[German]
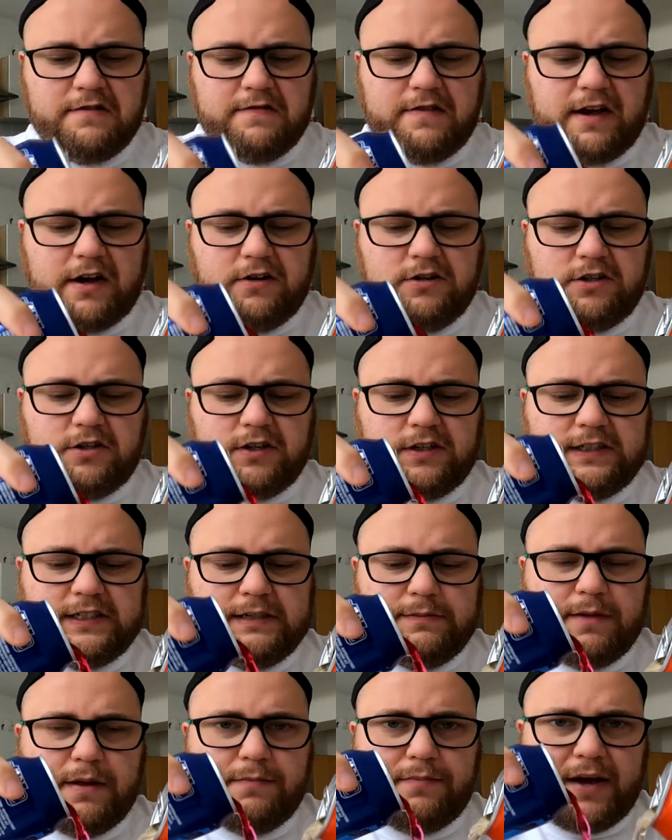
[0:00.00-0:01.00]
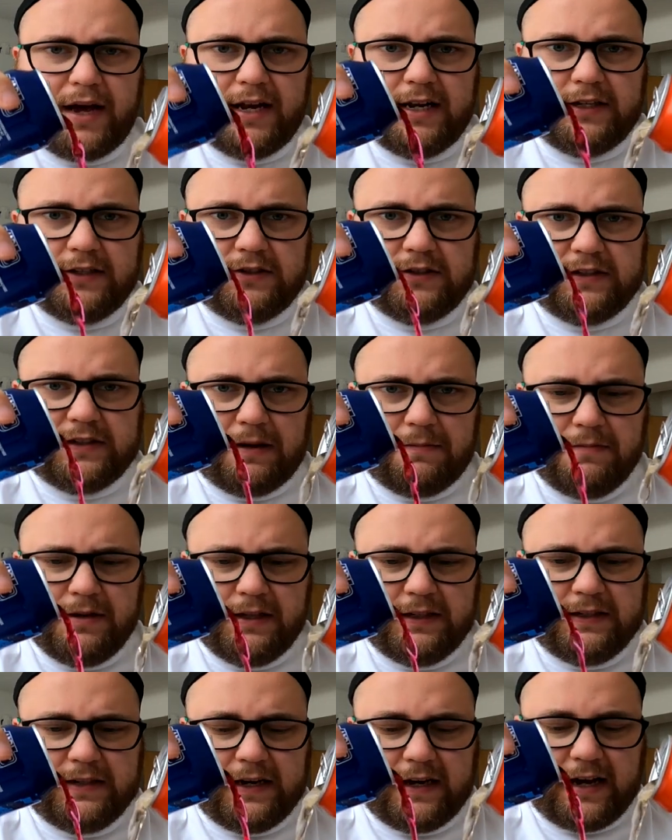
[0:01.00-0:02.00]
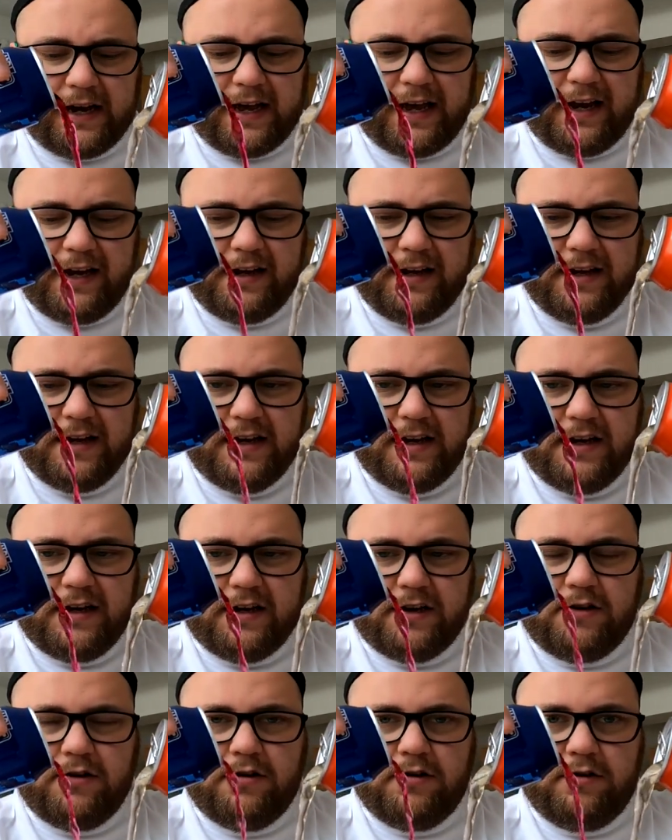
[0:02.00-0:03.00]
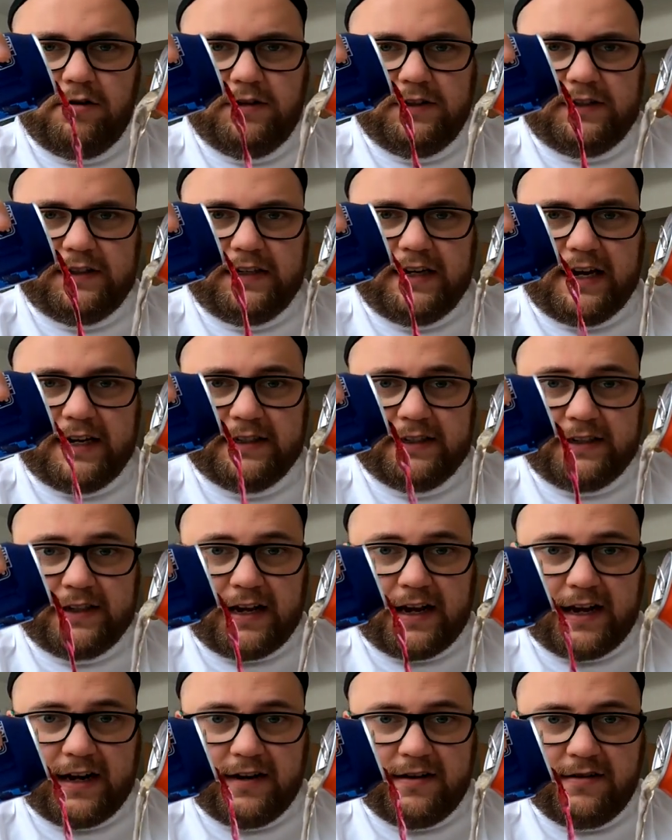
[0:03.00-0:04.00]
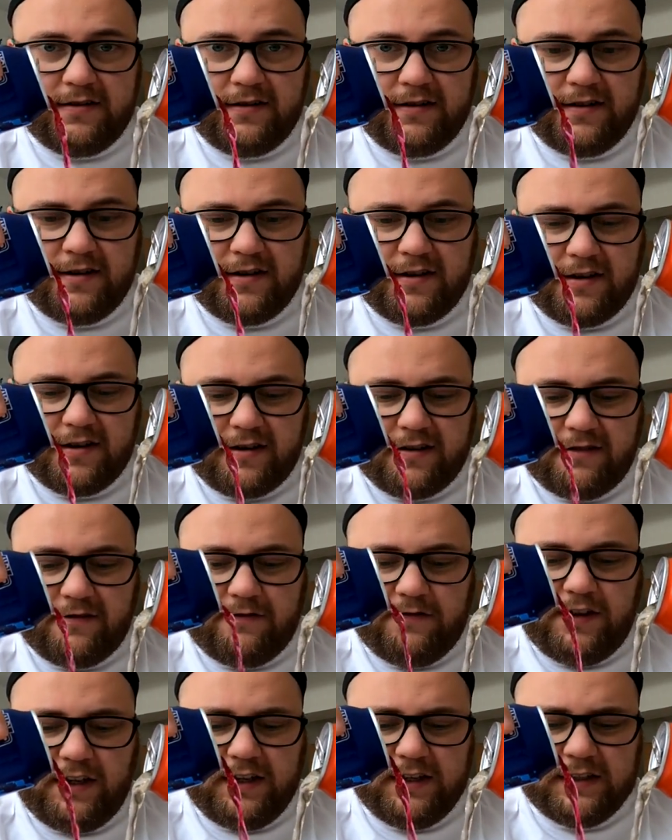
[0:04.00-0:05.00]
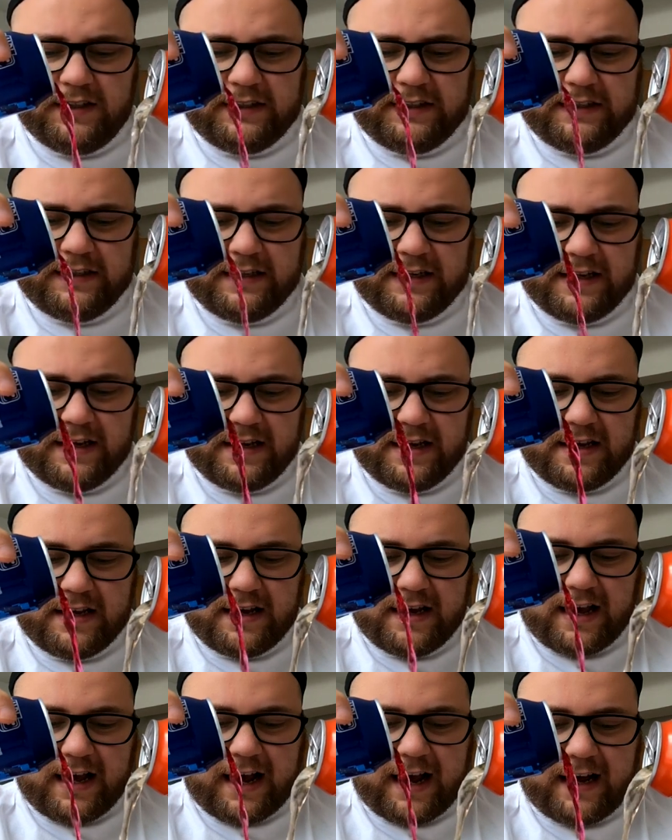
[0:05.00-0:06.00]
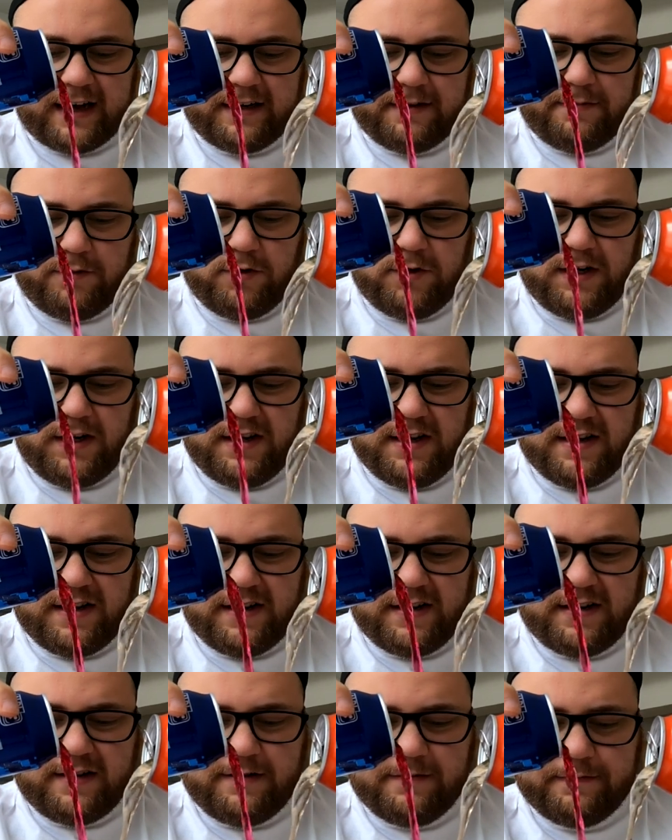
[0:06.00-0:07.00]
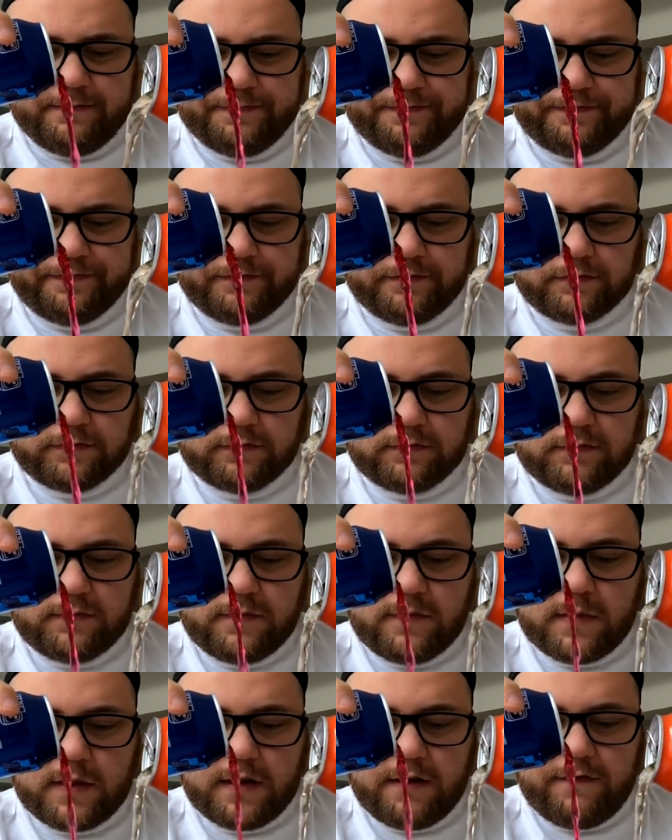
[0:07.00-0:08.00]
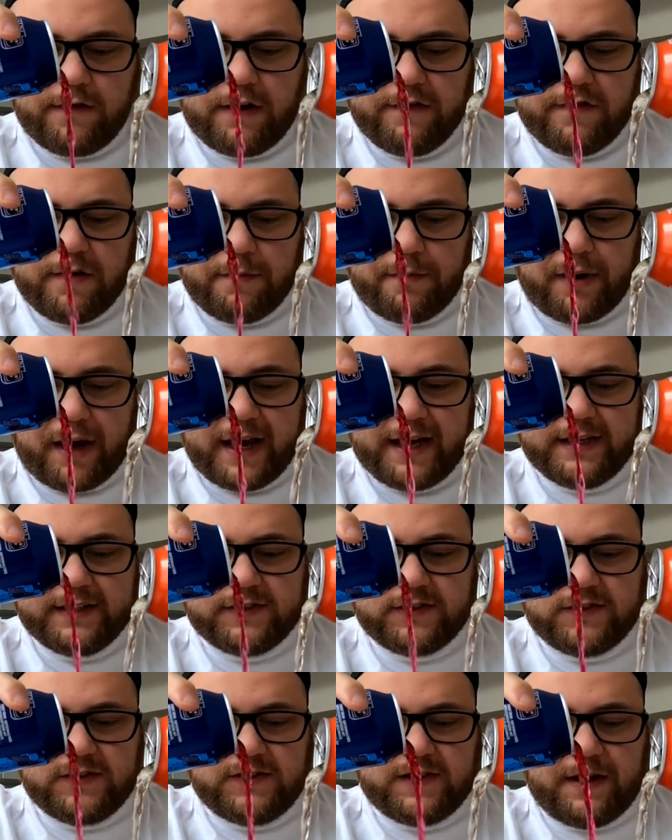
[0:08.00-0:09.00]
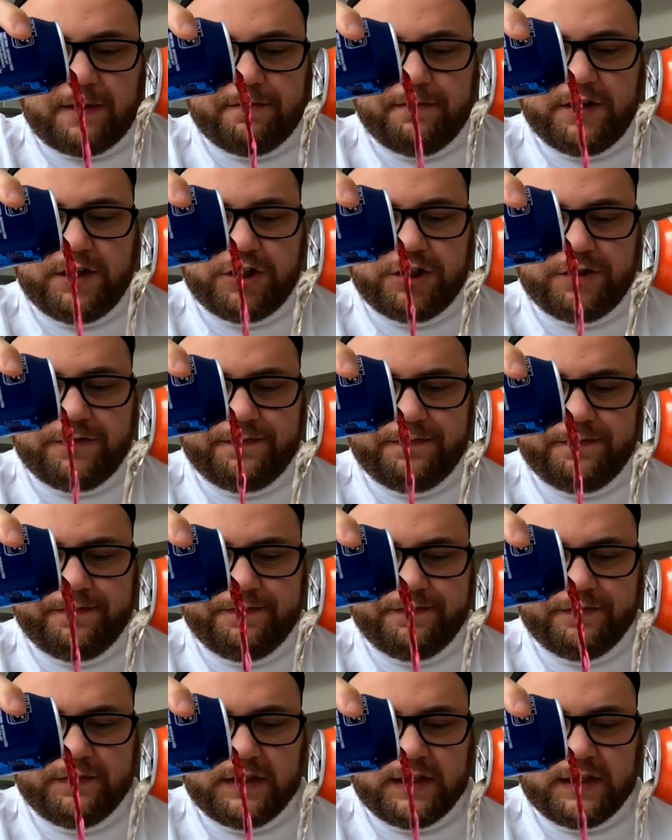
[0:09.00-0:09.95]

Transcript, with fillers: Wir hauen trotzdem mal beide zusammen jetzt hier rein gucken uns das an, wie es harmoniert, wenn wir beides zusammen mischen.